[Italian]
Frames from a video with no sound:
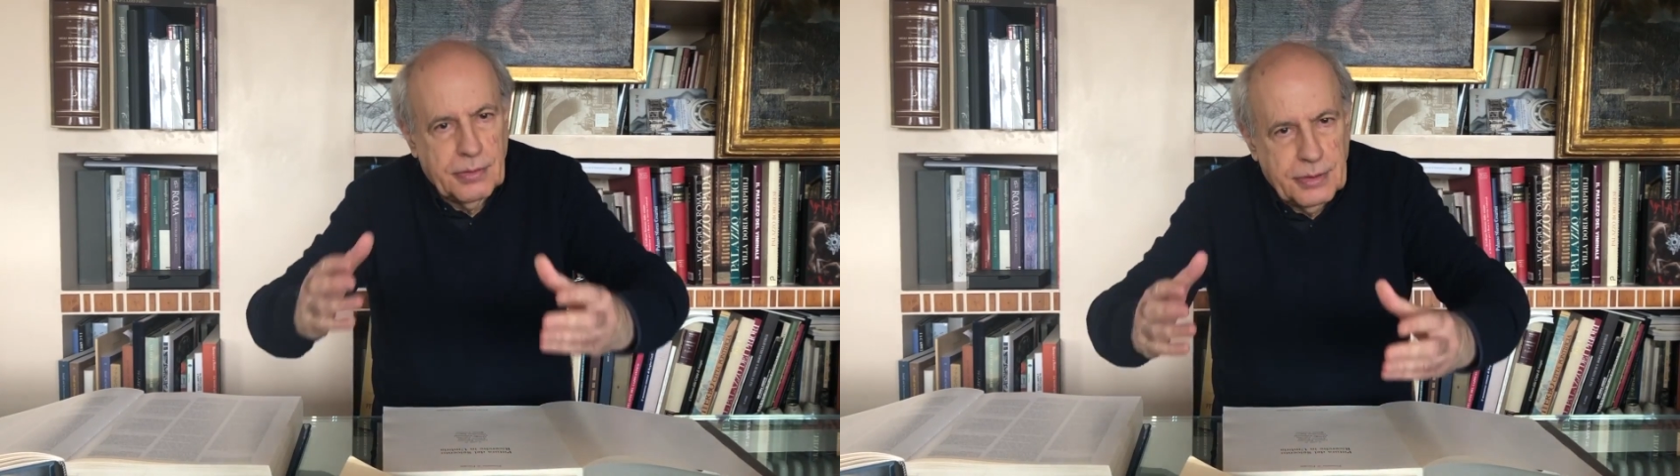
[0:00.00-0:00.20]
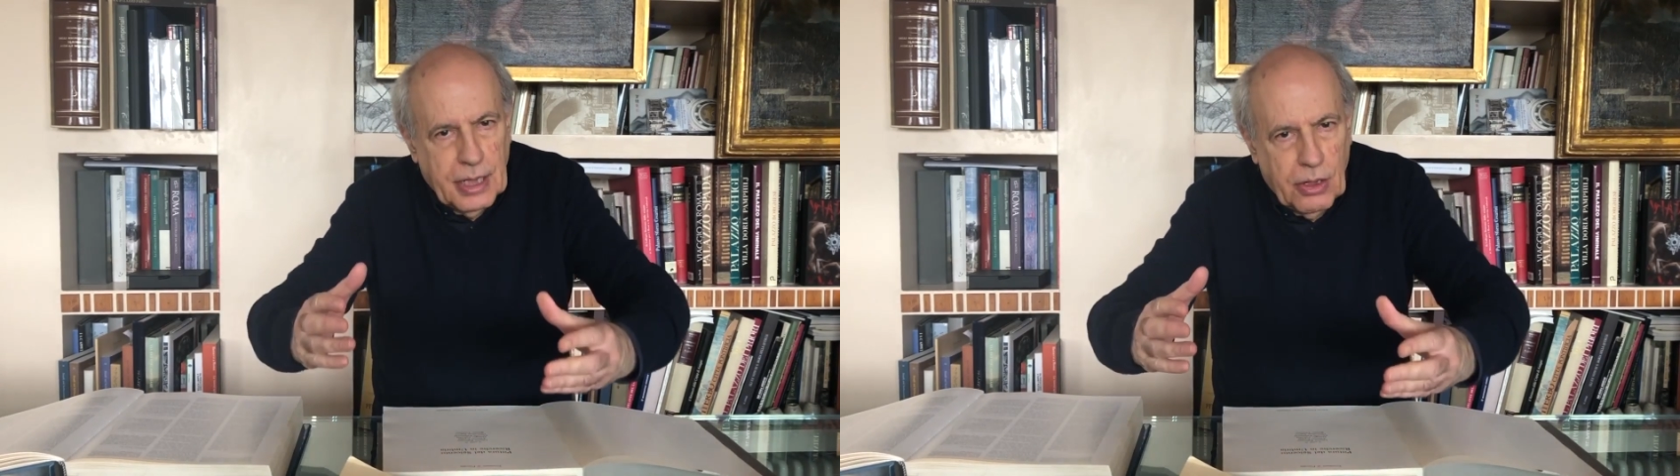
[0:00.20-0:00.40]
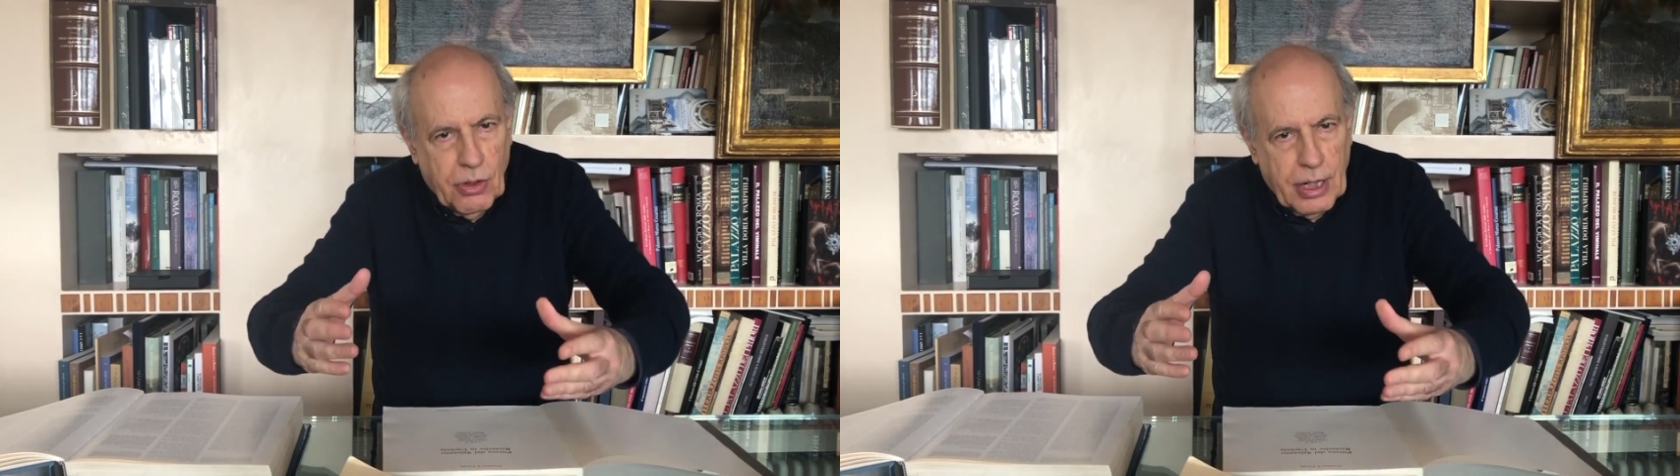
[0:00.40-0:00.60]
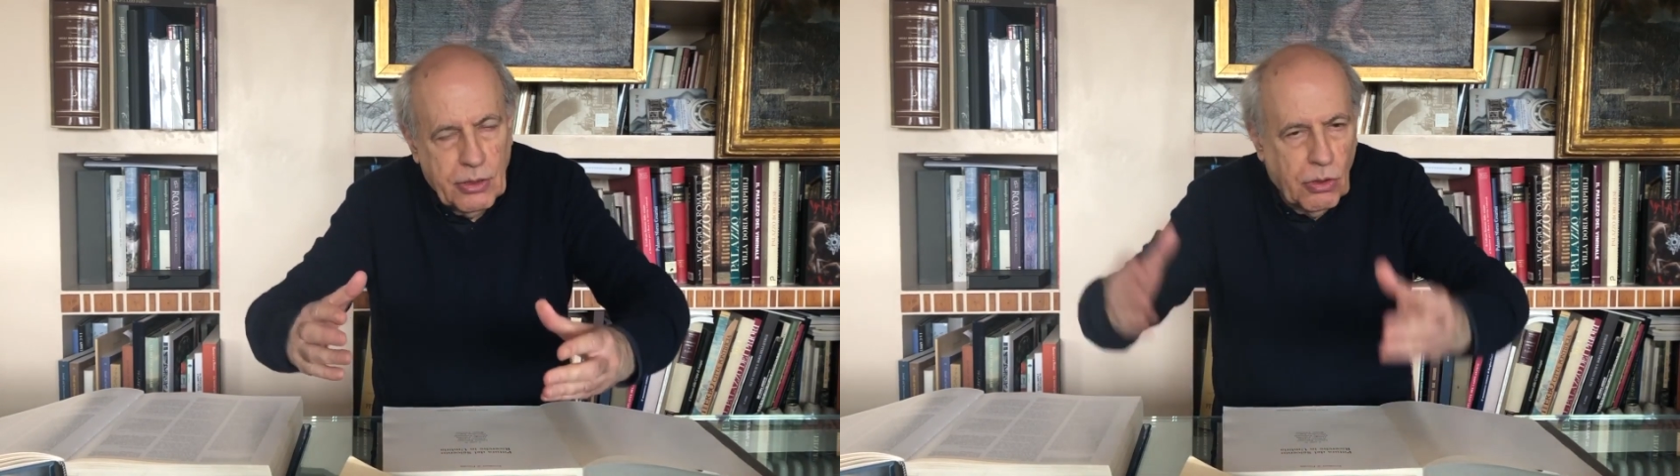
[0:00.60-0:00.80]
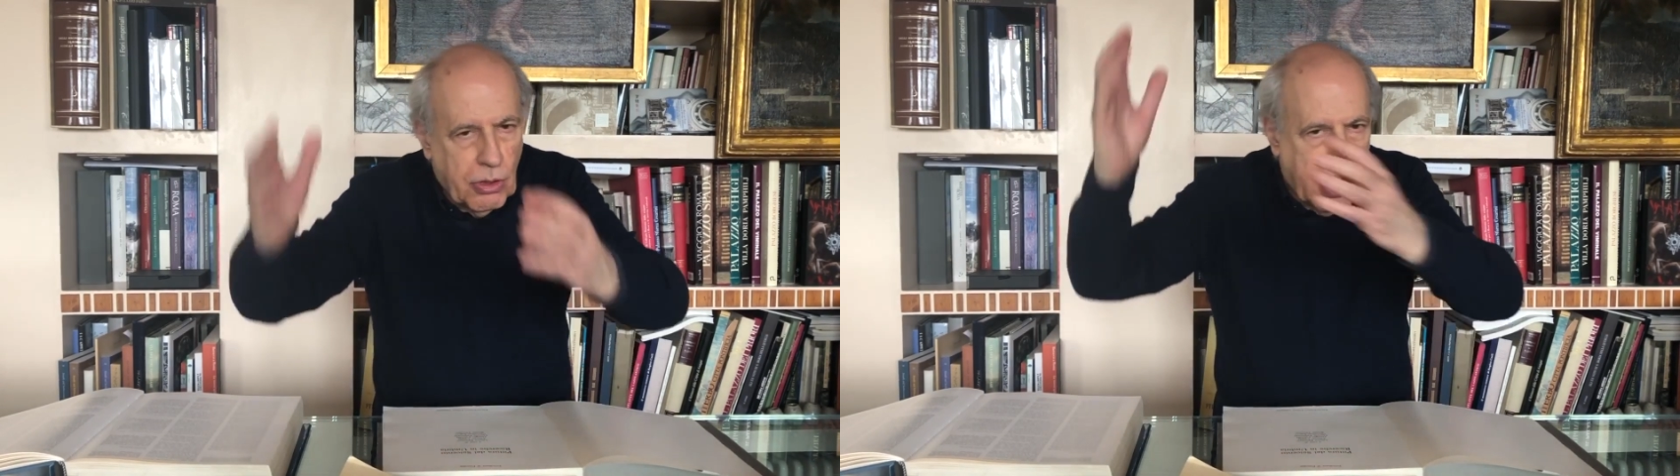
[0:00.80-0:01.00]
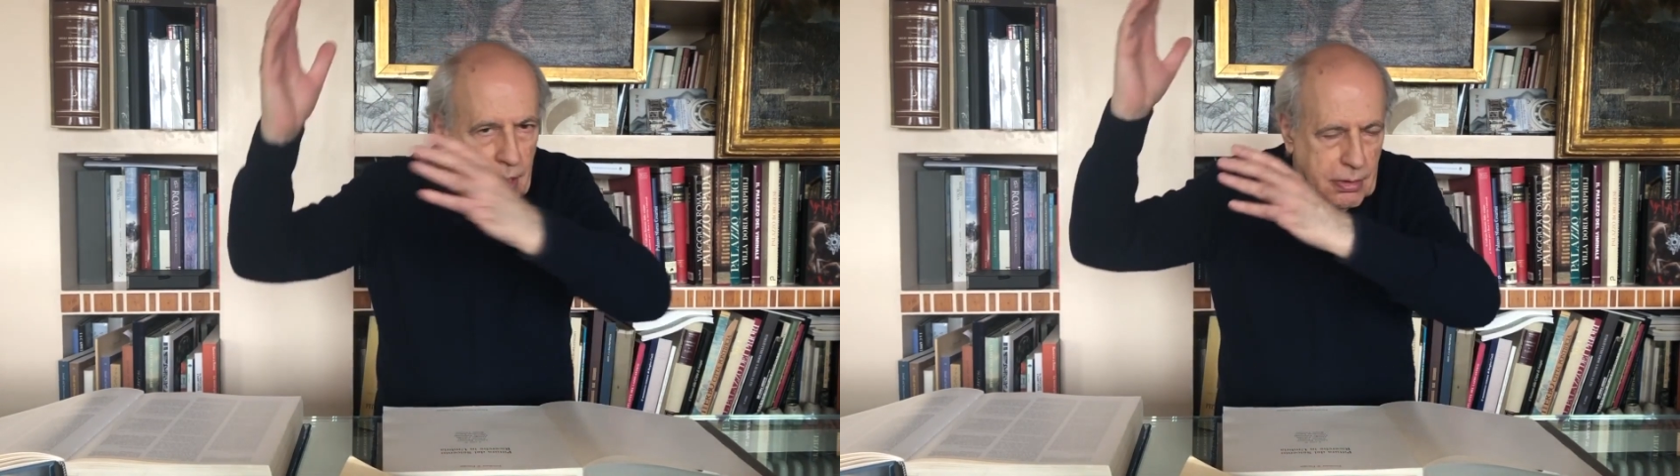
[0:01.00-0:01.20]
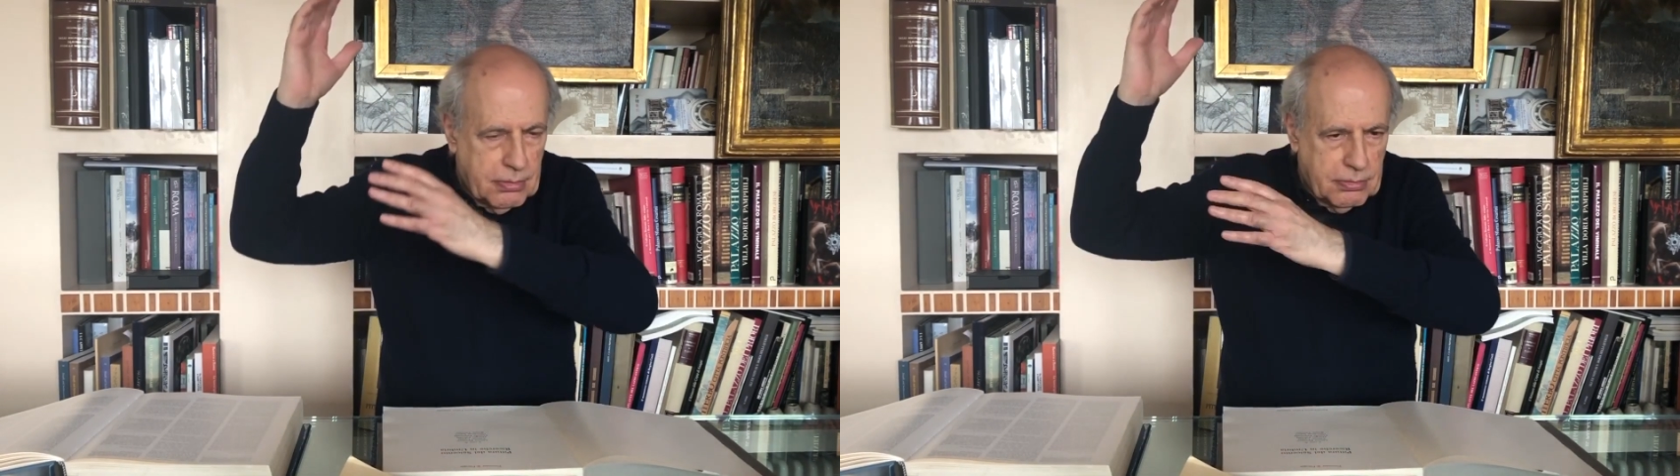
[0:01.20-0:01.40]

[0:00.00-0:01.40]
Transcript: dell'oratore,